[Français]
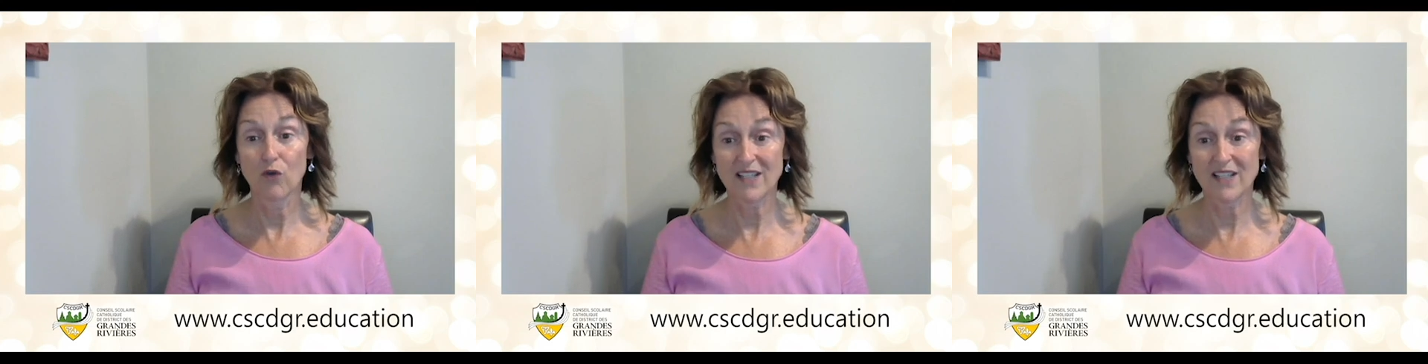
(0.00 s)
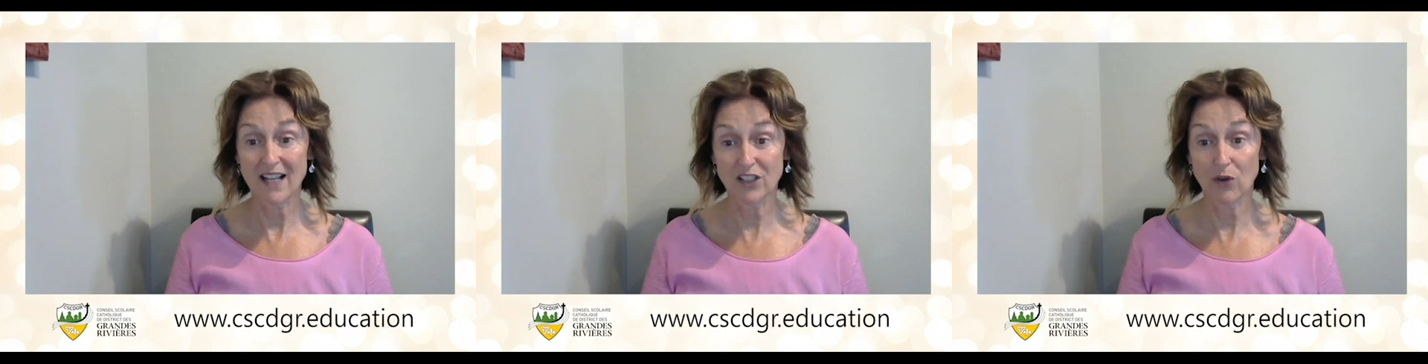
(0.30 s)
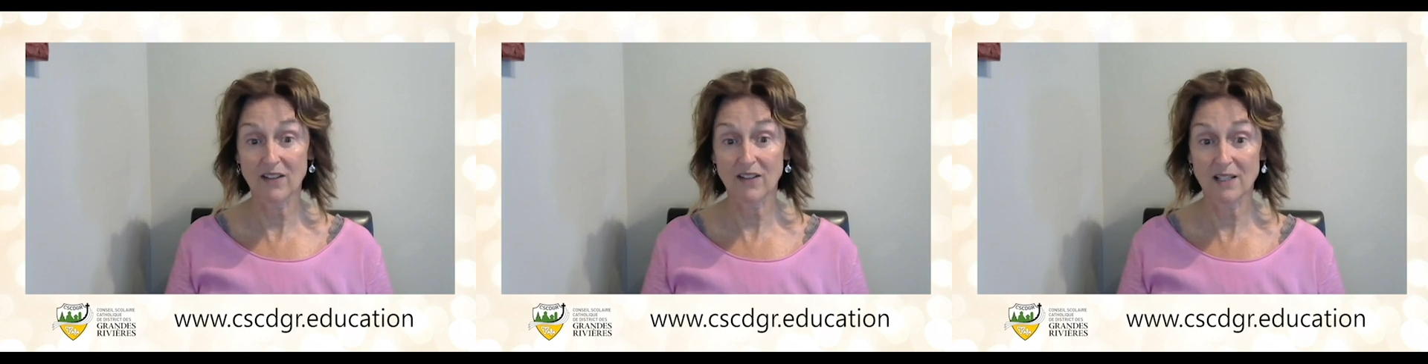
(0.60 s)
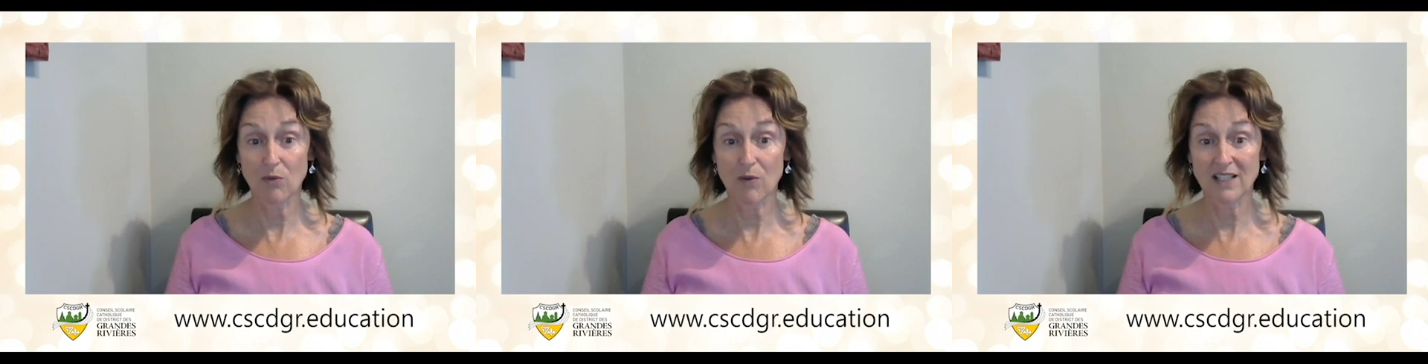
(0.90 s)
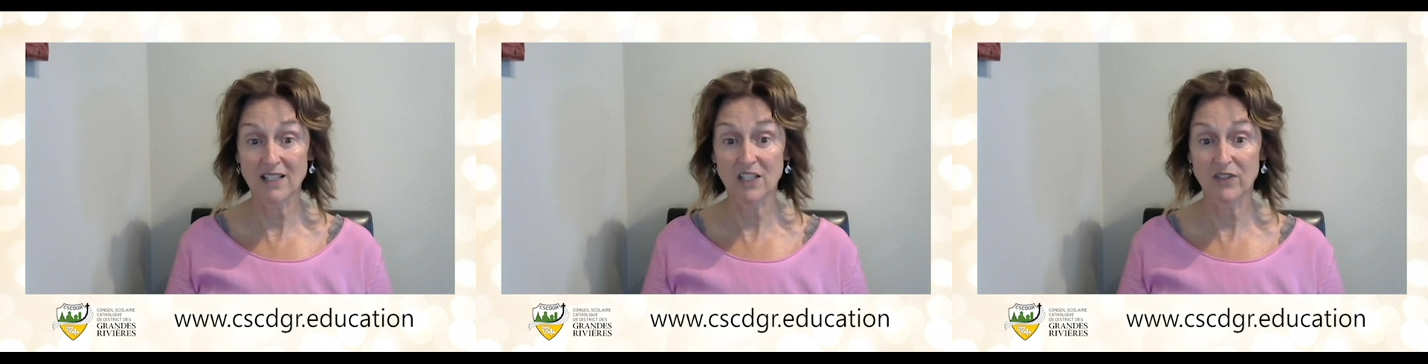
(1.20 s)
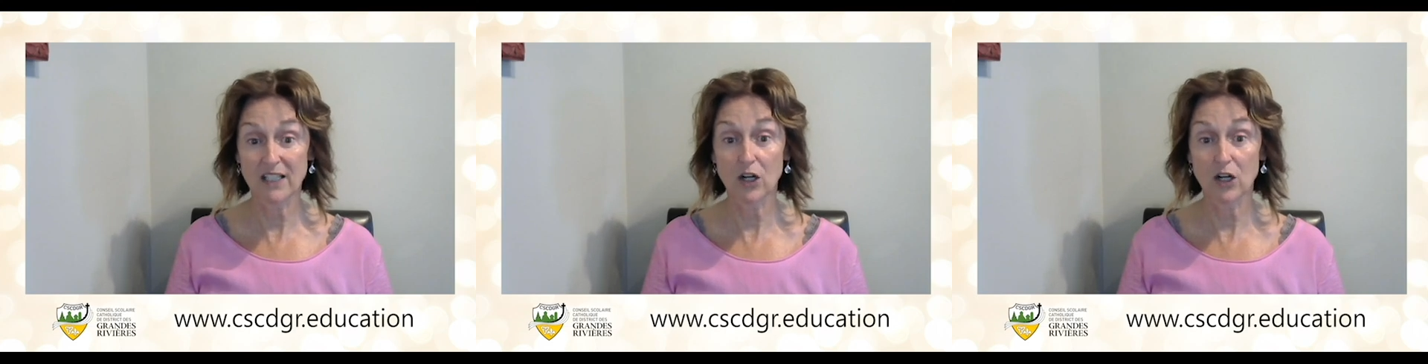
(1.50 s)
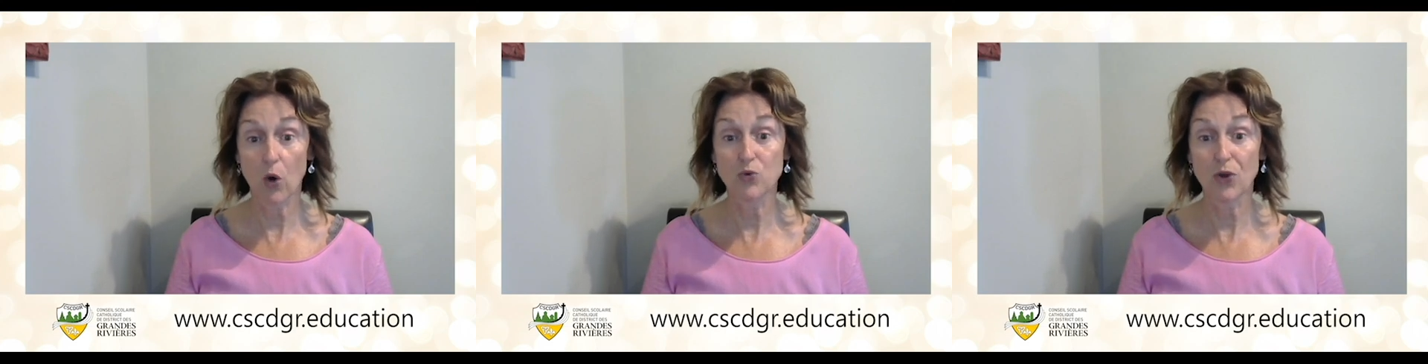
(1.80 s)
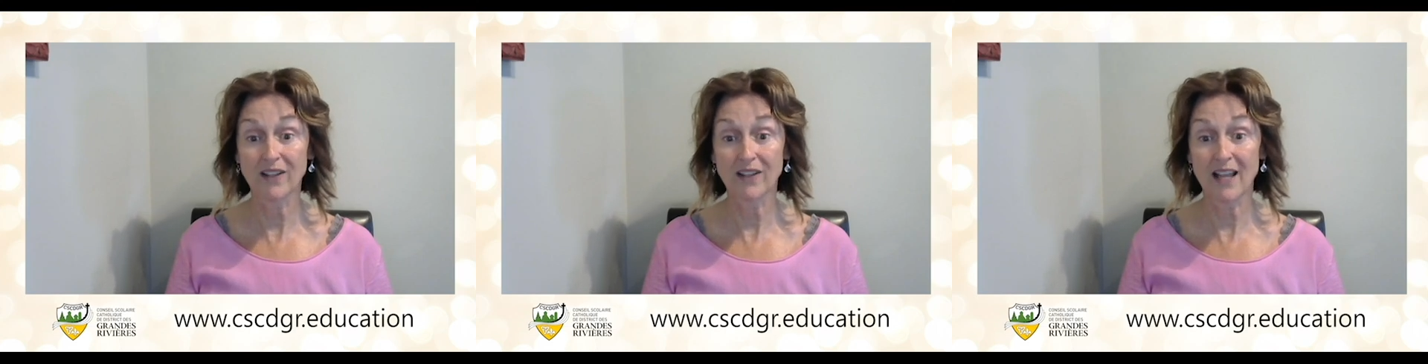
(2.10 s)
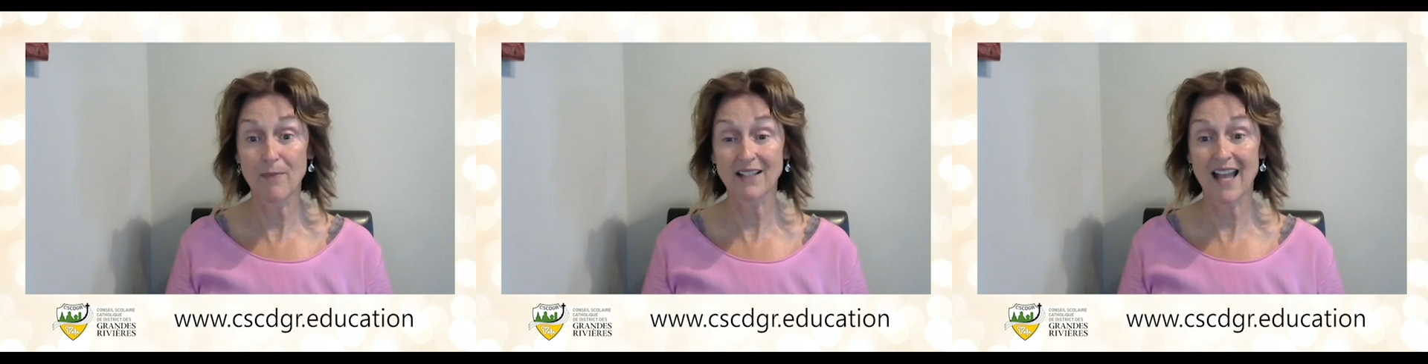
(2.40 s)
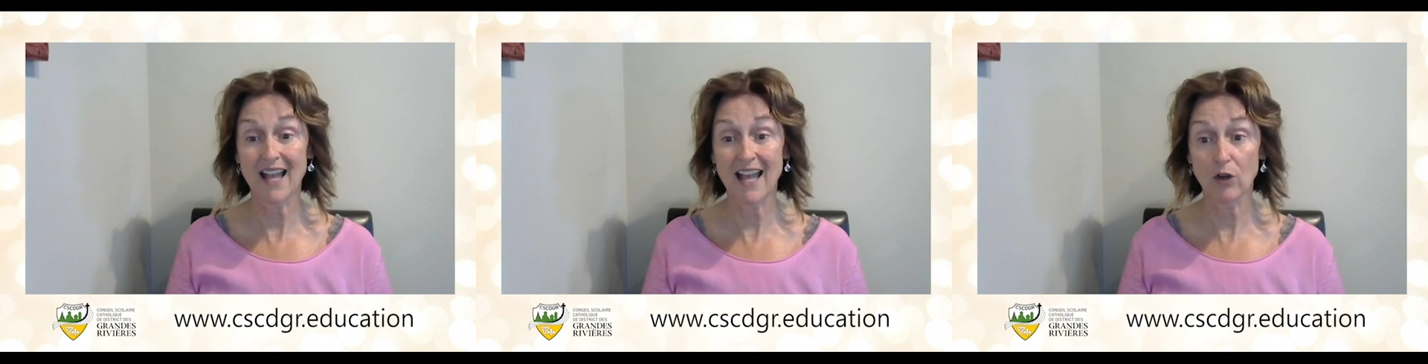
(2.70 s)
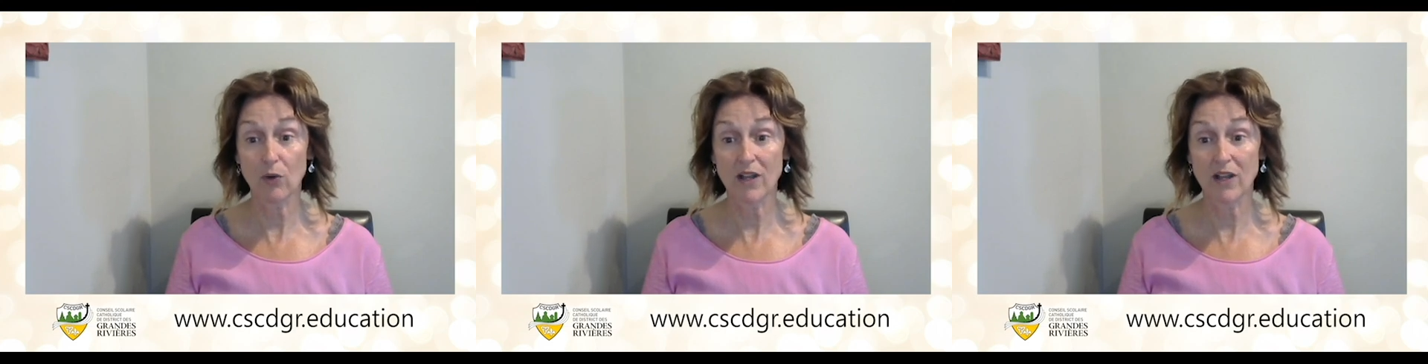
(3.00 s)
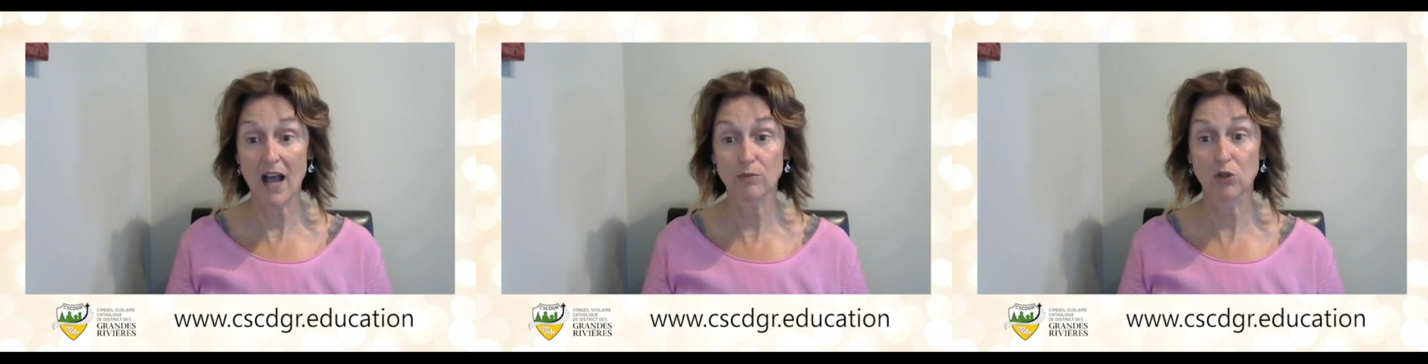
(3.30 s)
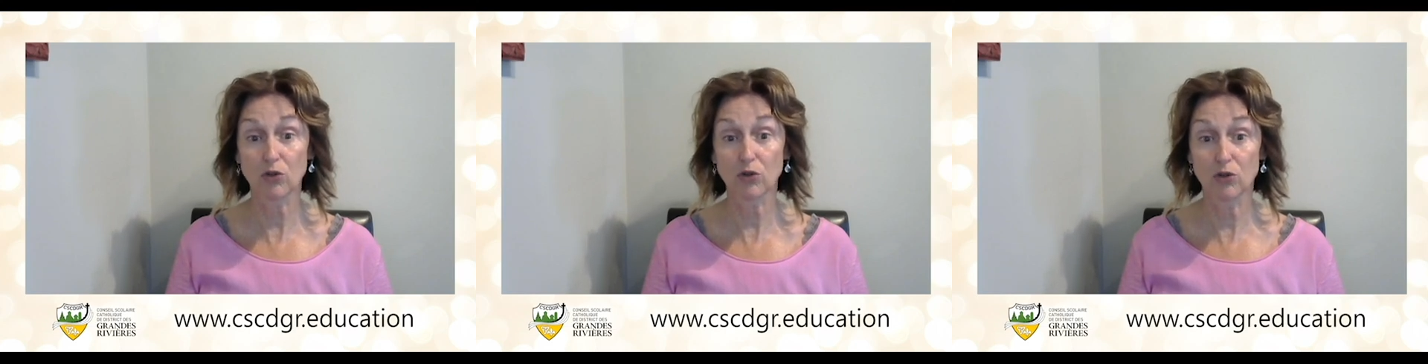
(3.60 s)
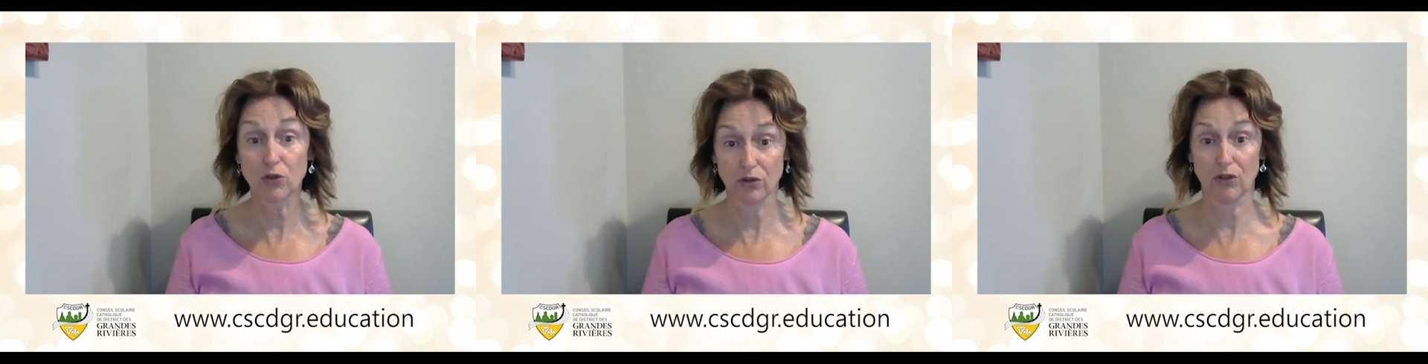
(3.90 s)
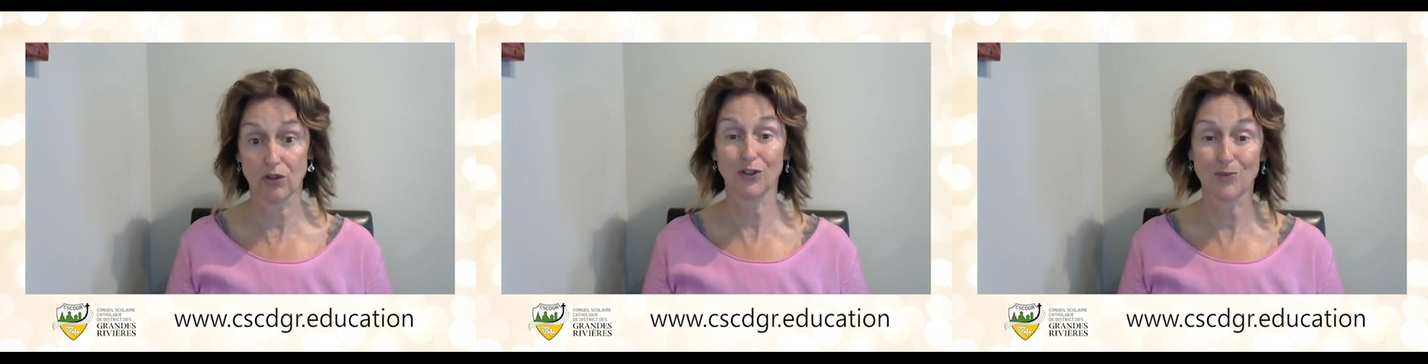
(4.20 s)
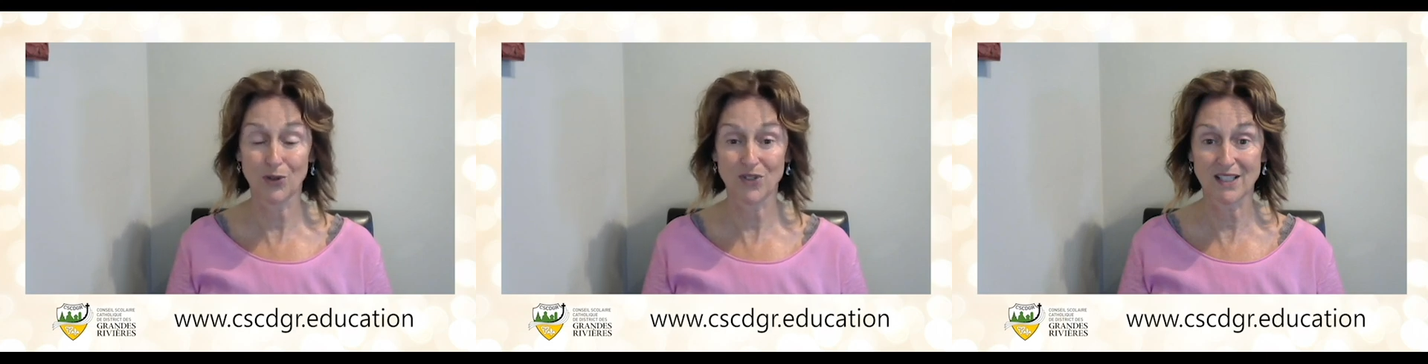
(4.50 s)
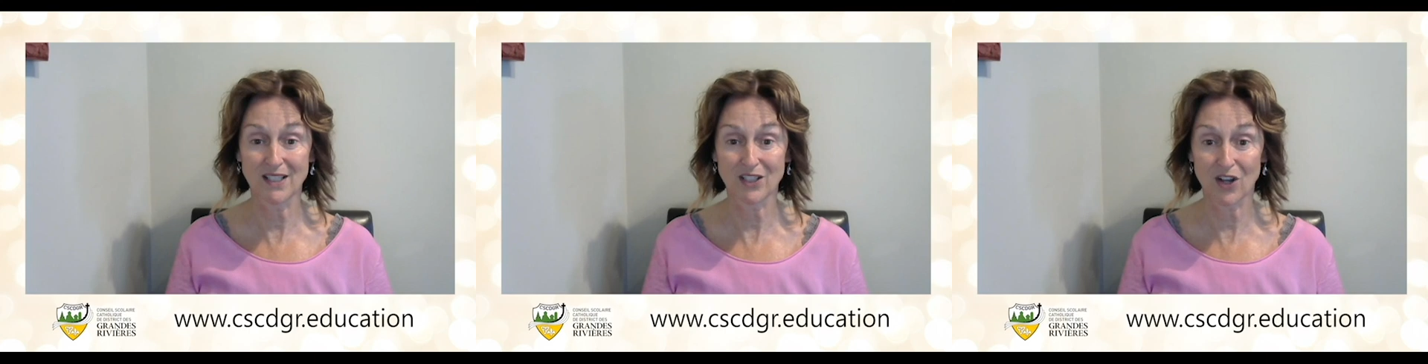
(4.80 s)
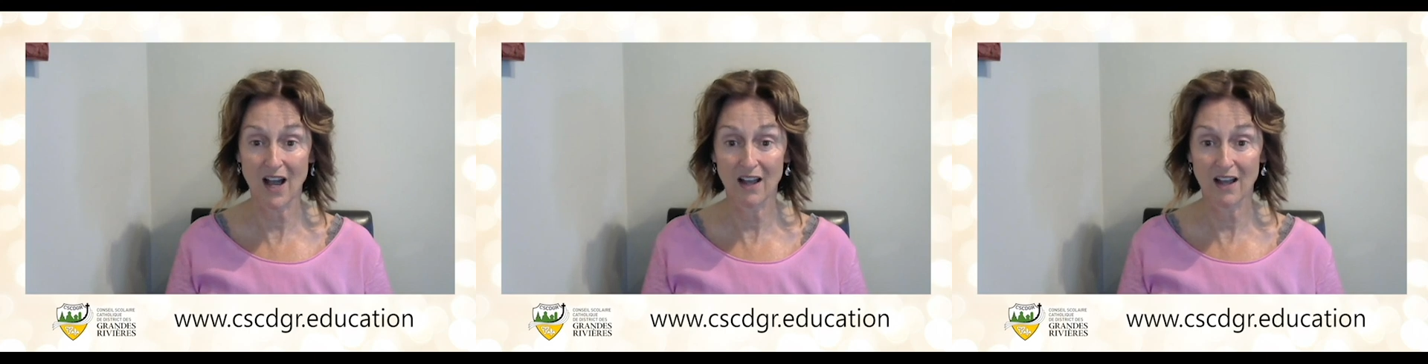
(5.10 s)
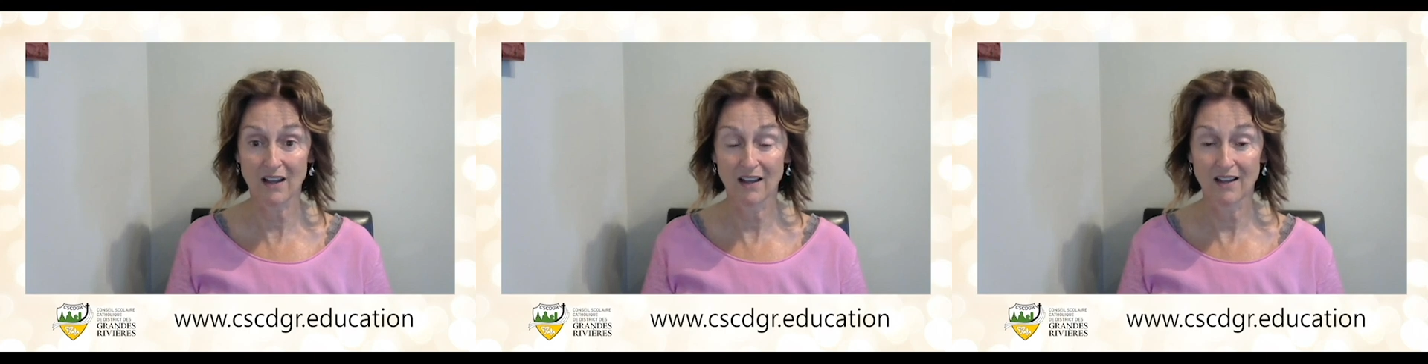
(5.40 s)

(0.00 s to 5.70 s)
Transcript: Vos actions dans ces moments difficiles ont eu un impact incroyable sur toute notre communauté scolaire.